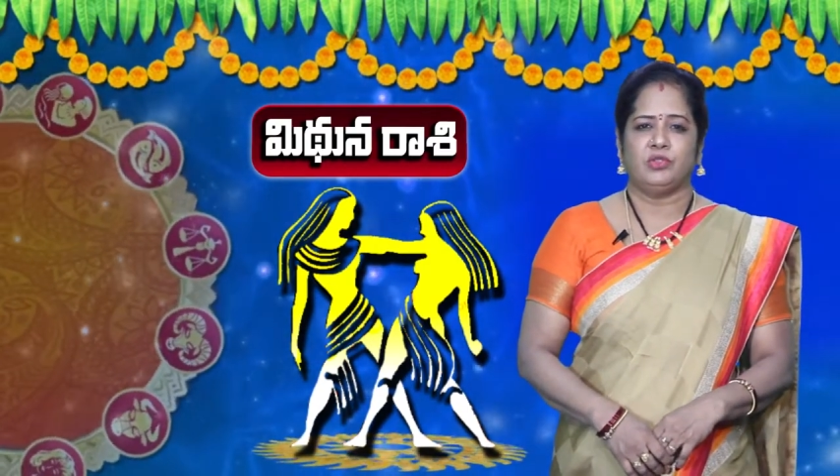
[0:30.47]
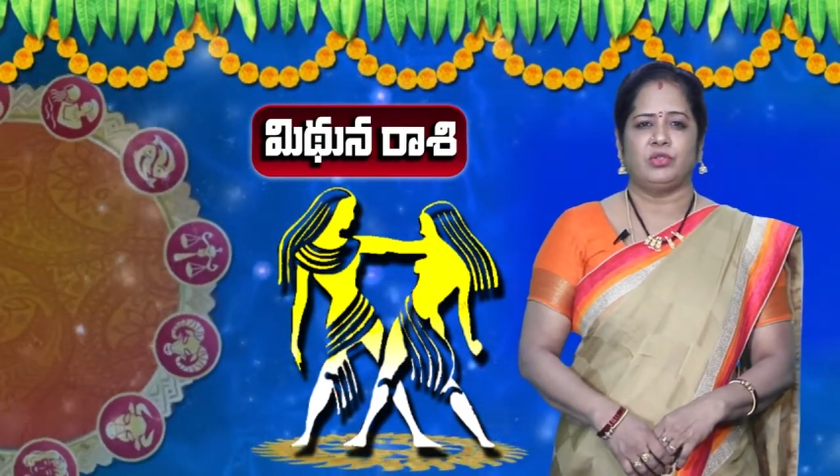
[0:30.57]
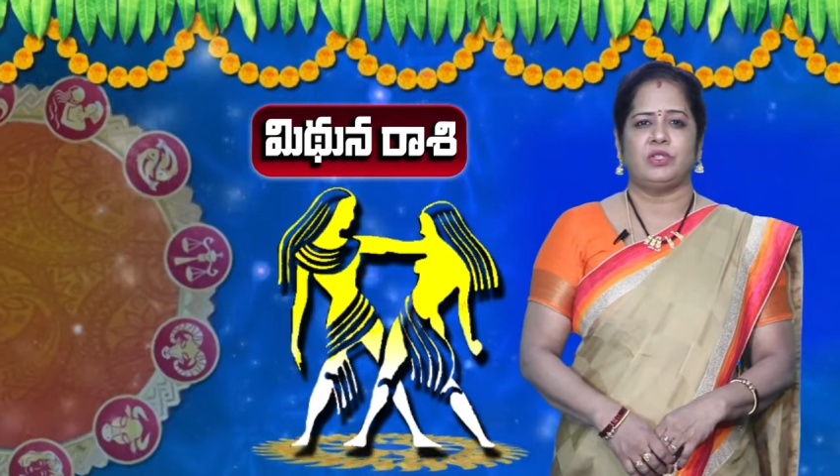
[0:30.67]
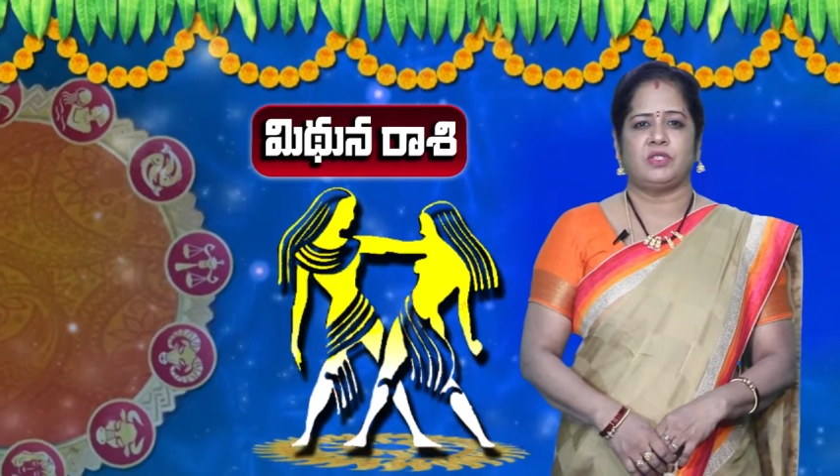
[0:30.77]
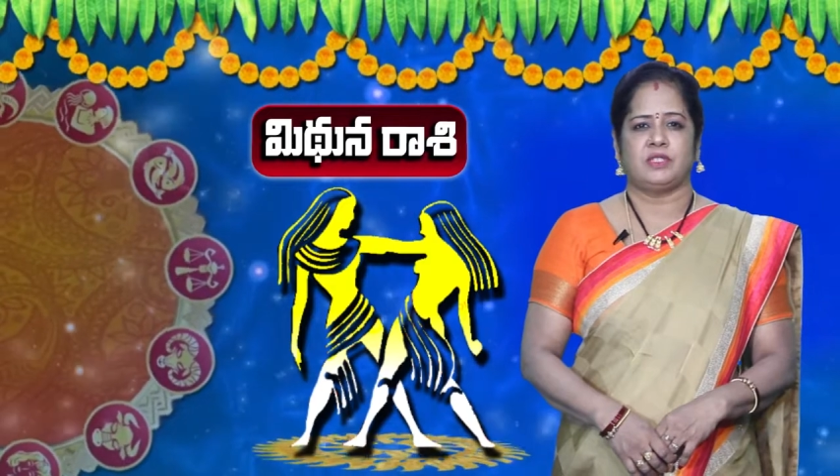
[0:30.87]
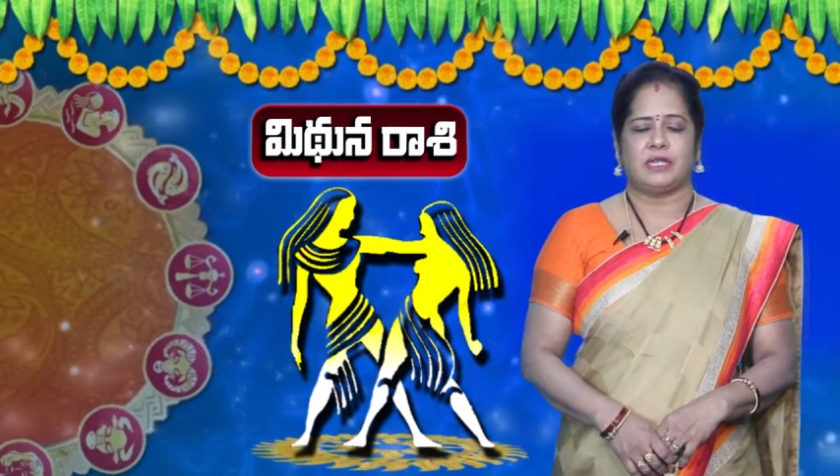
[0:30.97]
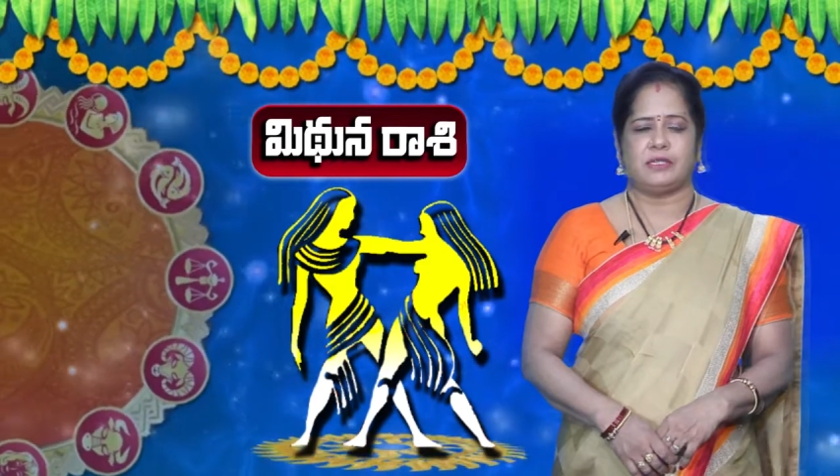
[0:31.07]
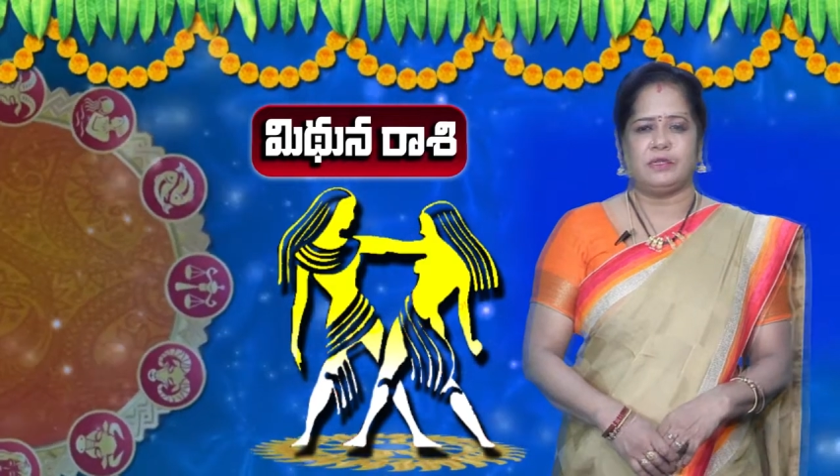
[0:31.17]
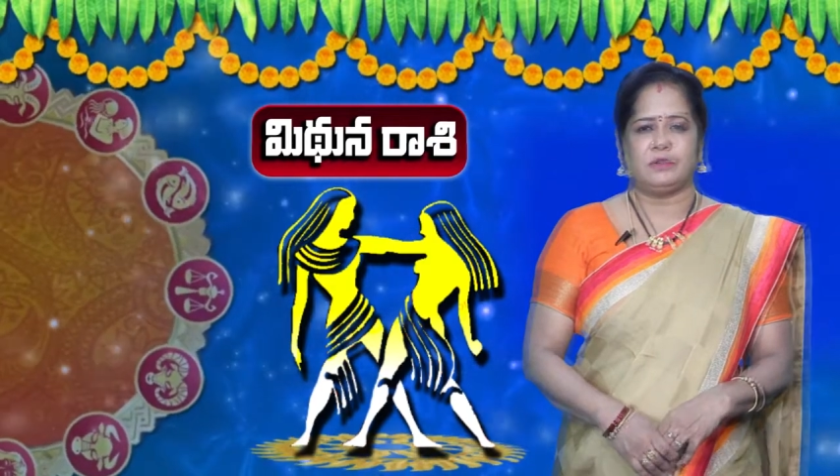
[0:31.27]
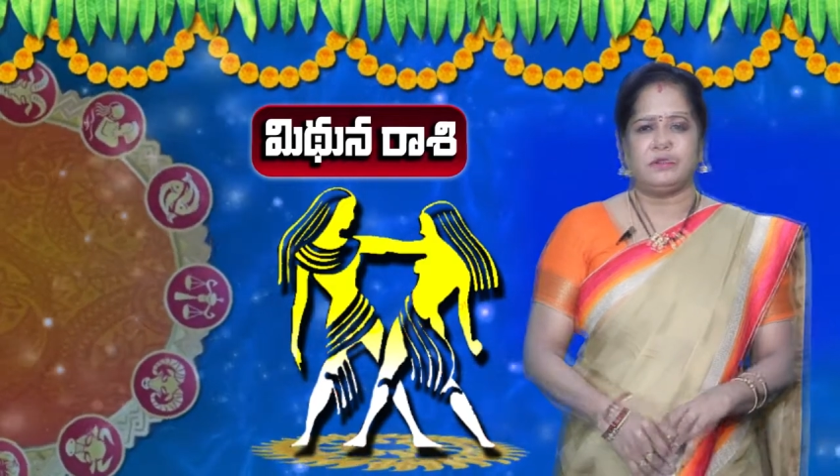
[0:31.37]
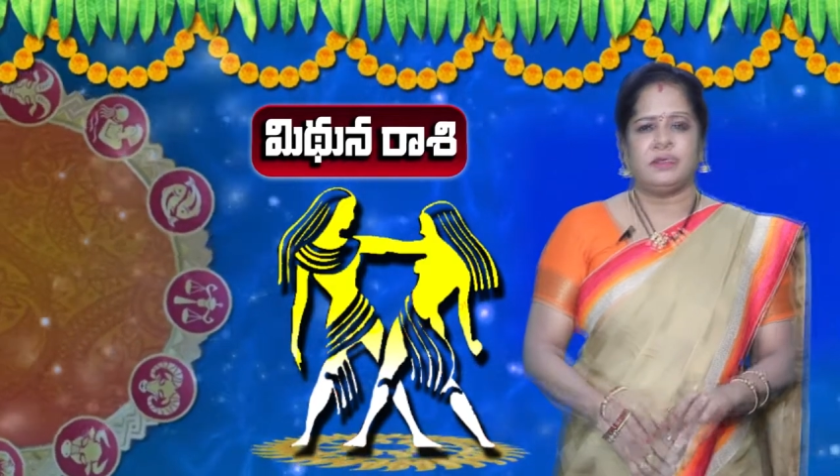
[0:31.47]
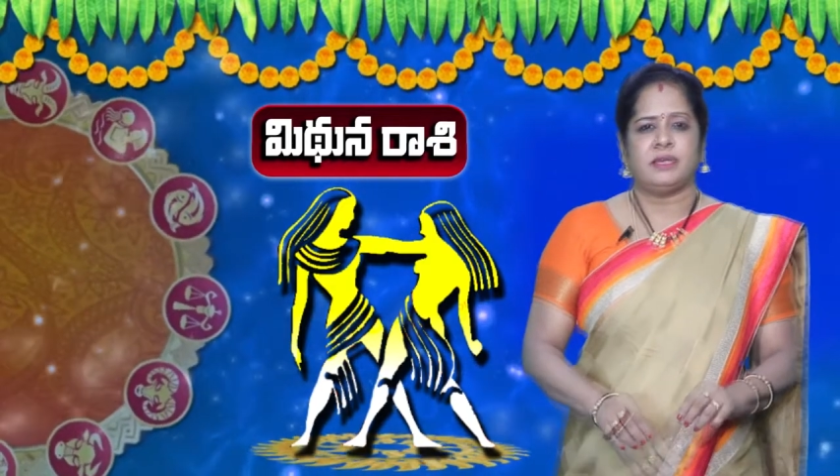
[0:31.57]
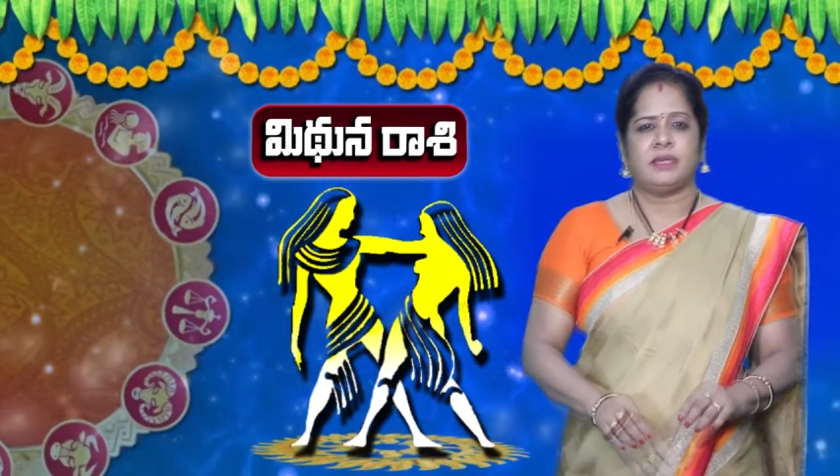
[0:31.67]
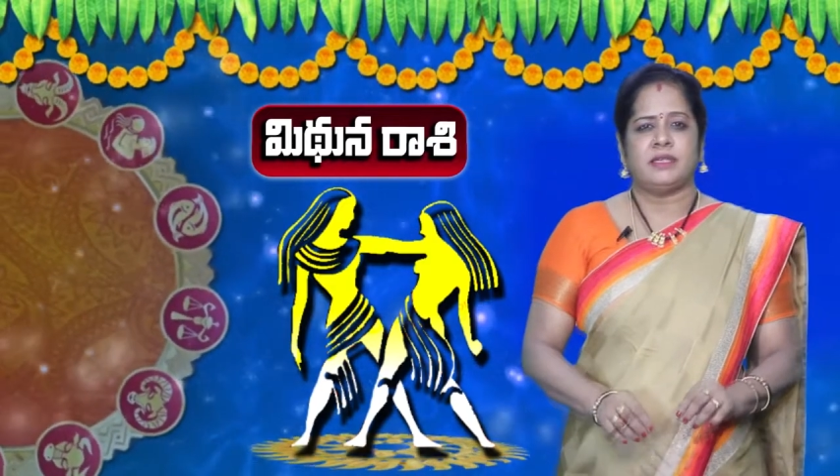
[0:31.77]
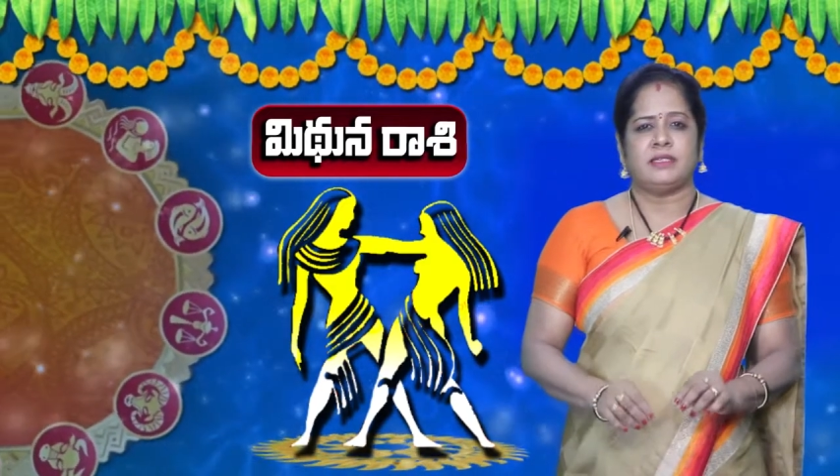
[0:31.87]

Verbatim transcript: జ్యోతిష్య శాస్త్రం ఇక